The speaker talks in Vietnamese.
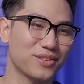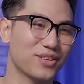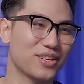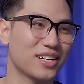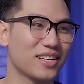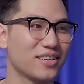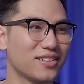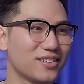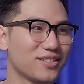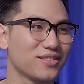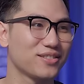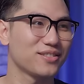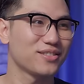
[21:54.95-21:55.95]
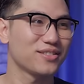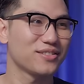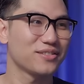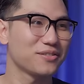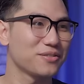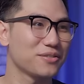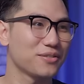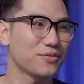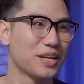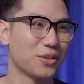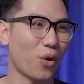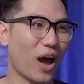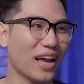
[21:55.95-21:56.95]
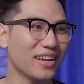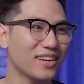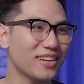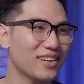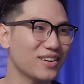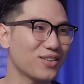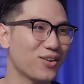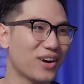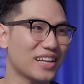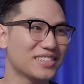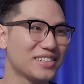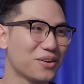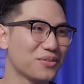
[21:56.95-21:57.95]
gọi là phiền toái hay là khó khăn gì